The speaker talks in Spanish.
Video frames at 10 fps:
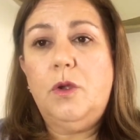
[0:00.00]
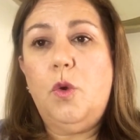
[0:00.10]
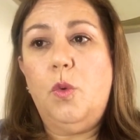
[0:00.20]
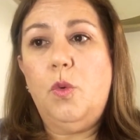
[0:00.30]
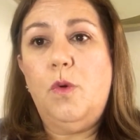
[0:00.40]

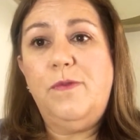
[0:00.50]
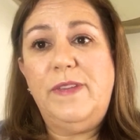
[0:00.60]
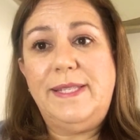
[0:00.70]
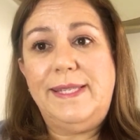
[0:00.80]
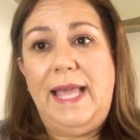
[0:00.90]
con un
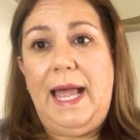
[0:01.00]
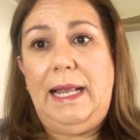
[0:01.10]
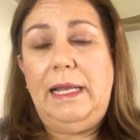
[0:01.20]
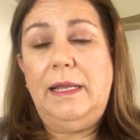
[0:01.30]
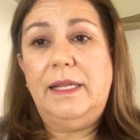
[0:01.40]

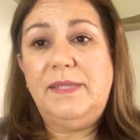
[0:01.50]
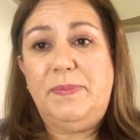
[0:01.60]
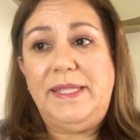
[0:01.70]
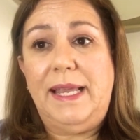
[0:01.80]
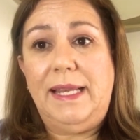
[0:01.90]
oficial
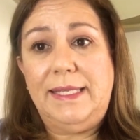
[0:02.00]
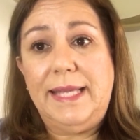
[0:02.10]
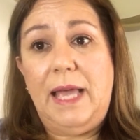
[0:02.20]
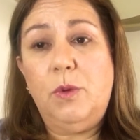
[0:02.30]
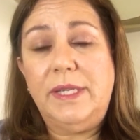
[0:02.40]

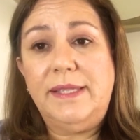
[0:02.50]
especializado en